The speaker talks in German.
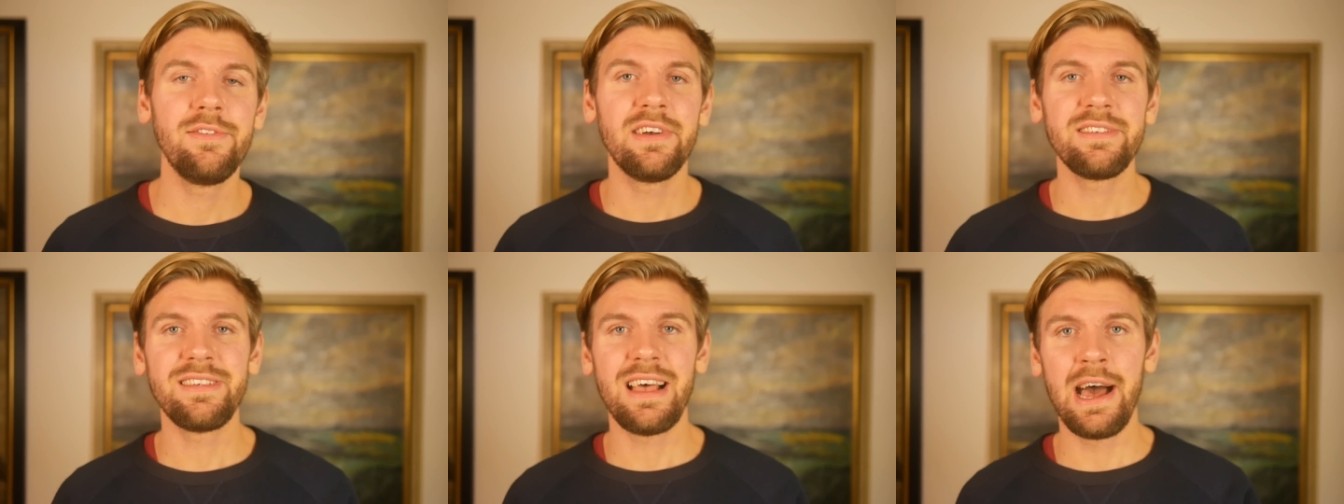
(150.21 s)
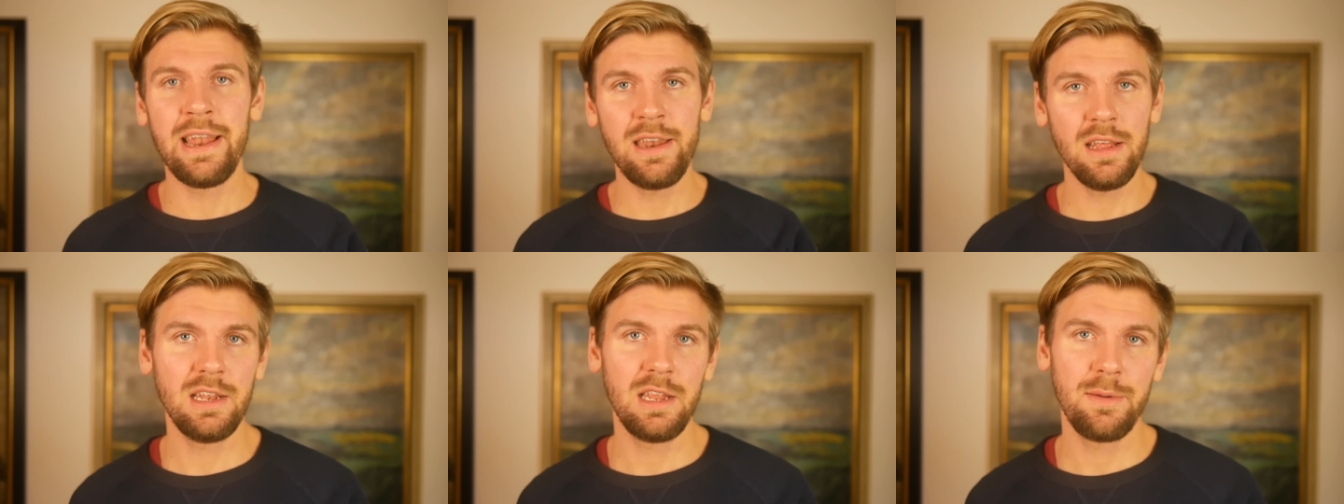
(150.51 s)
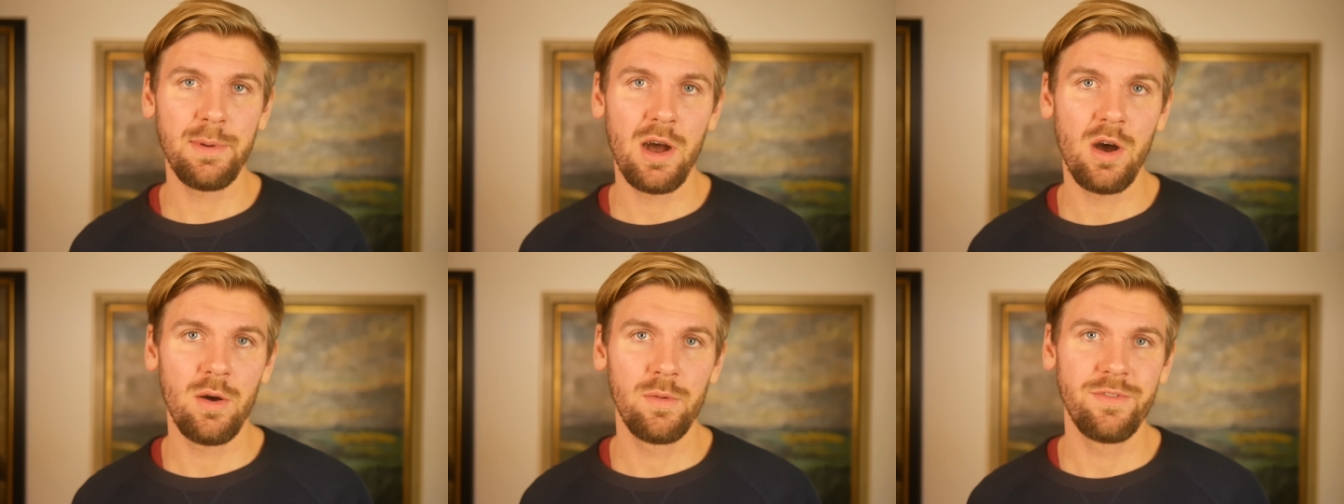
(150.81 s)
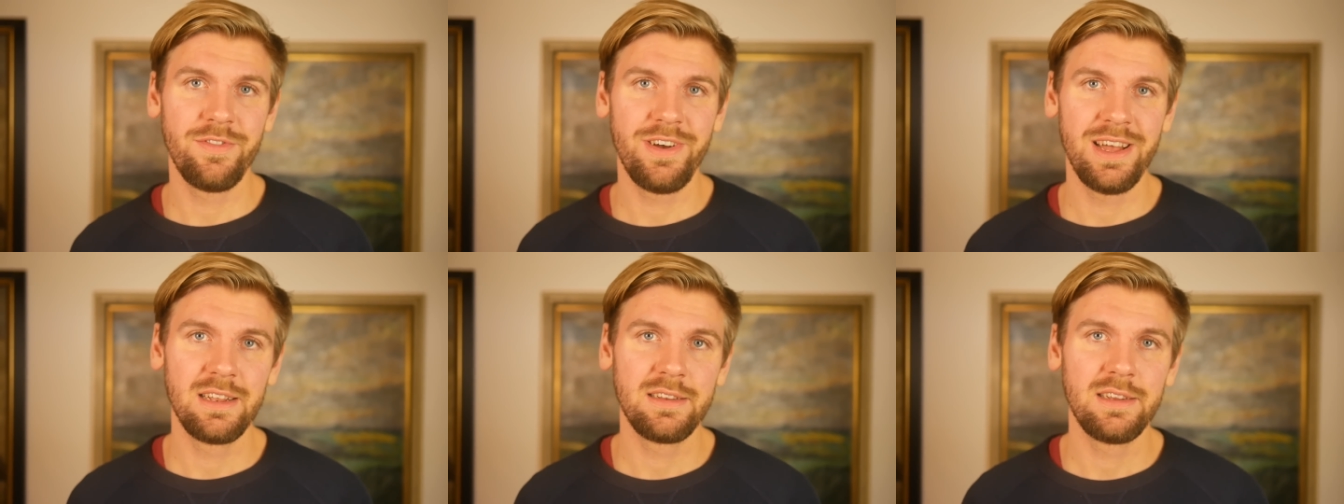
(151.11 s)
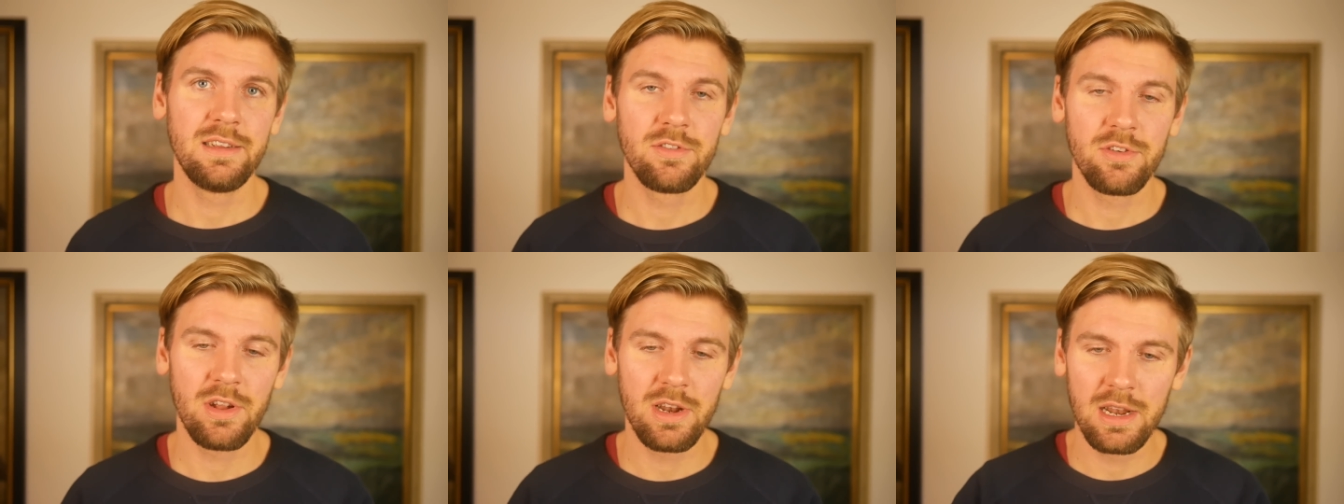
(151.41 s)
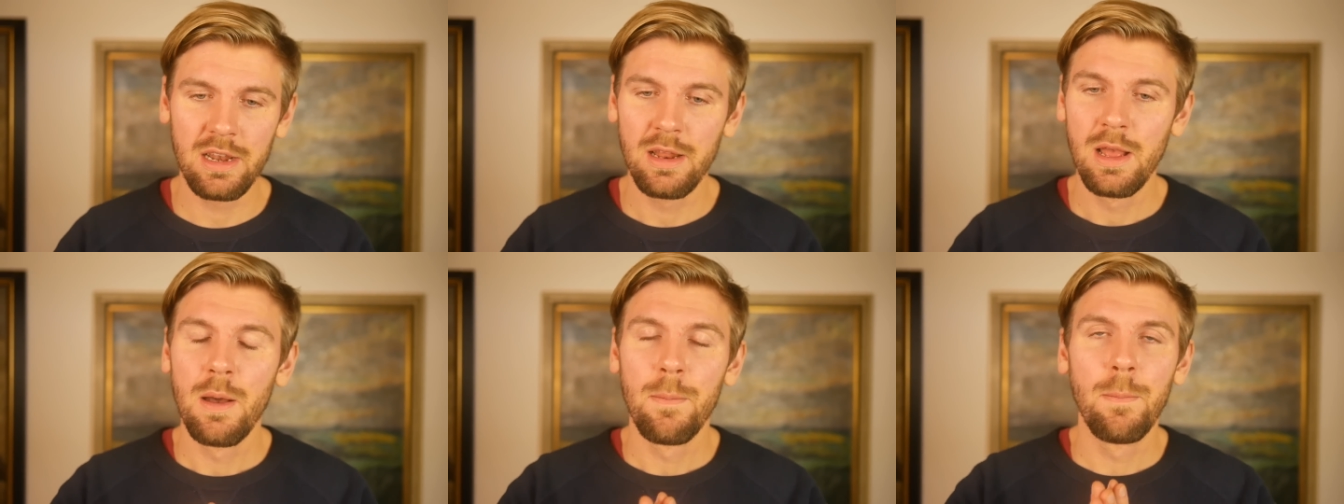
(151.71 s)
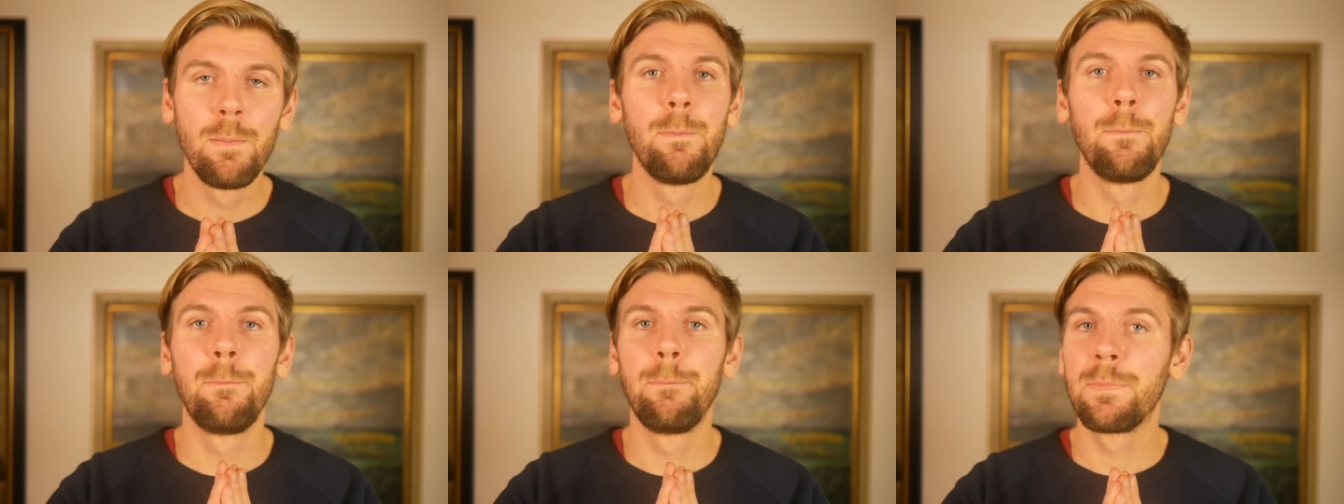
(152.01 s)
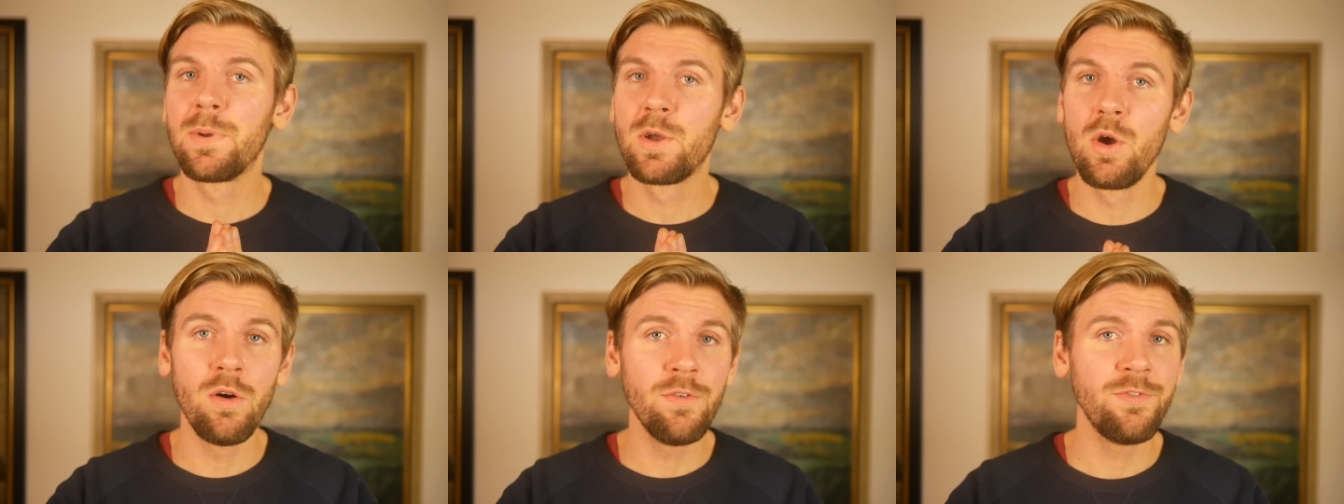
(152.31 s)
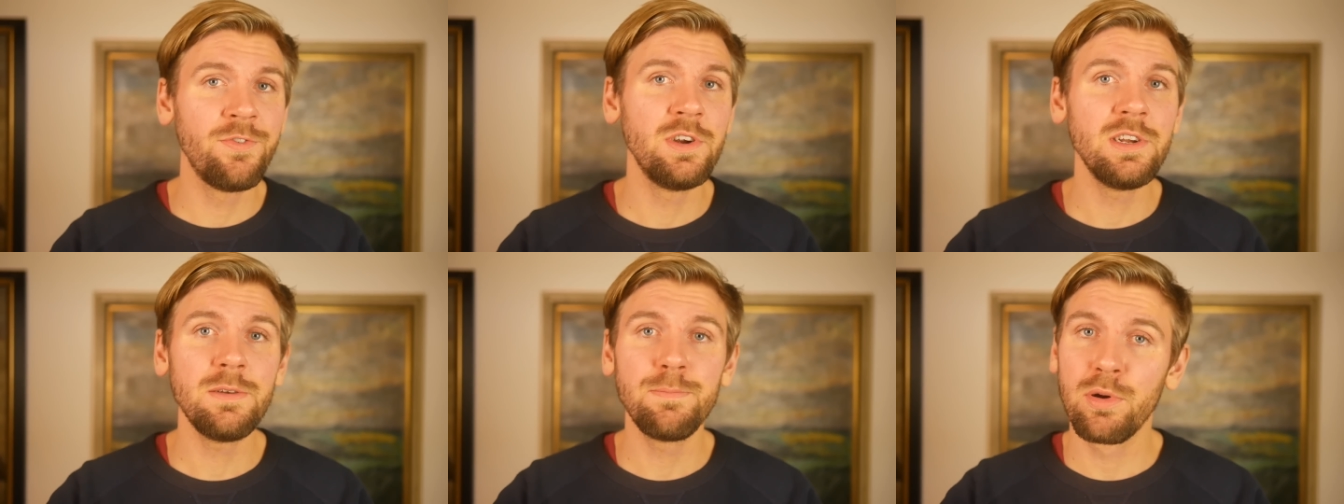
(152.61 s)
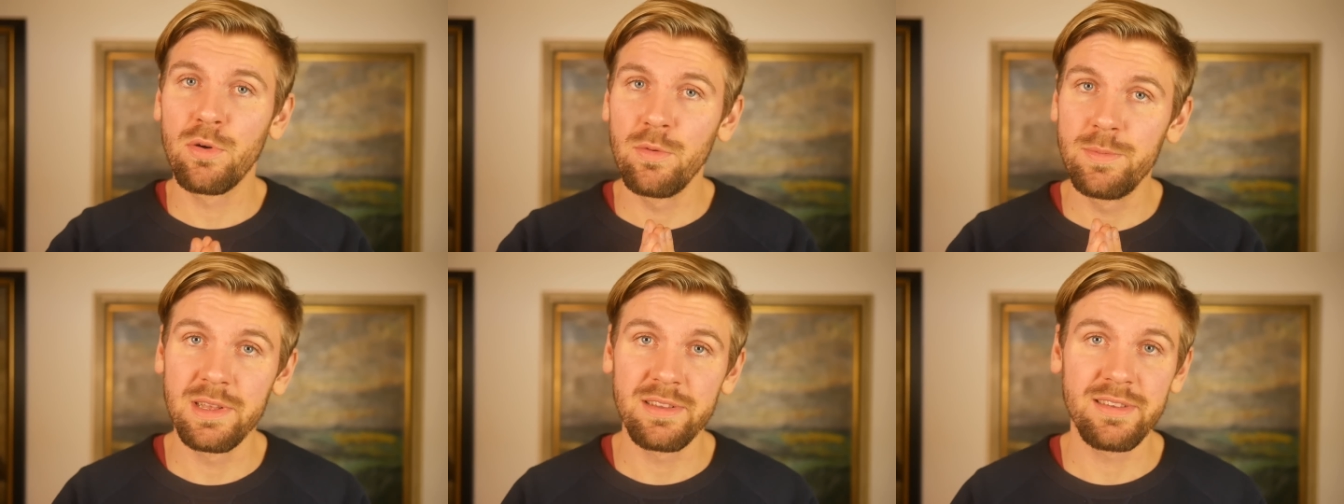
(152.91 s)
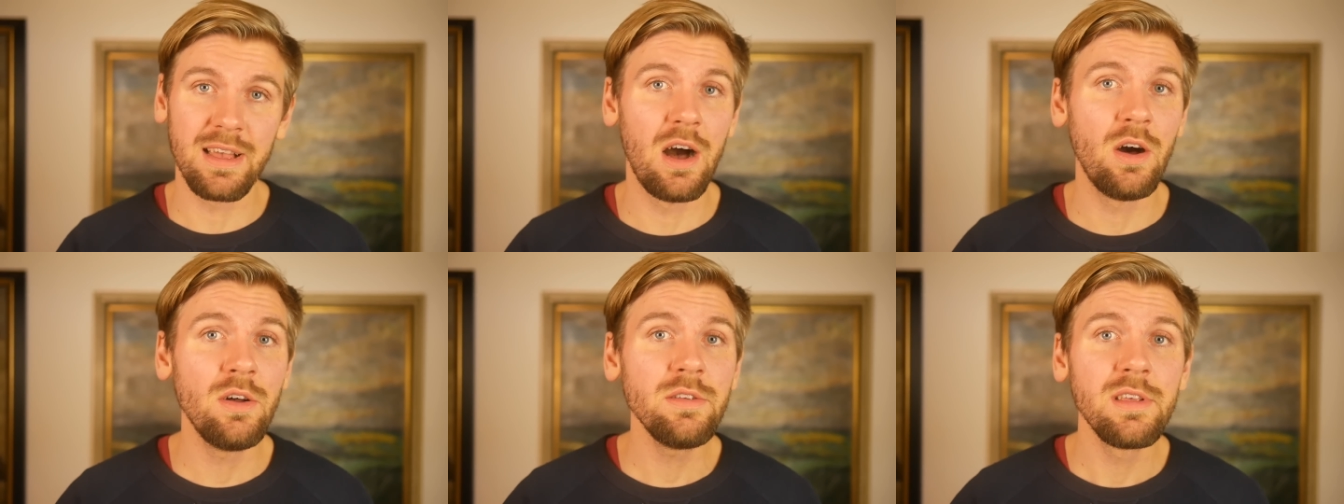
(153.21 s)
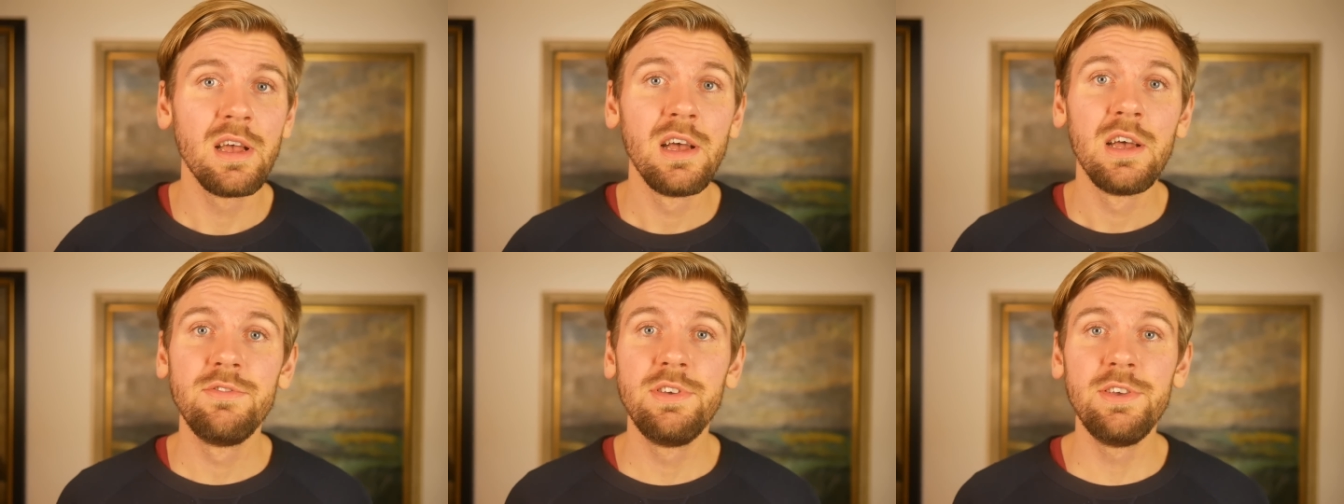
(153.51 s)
was andere dir behaupten, Valentin, sondern go for it, probier es aus.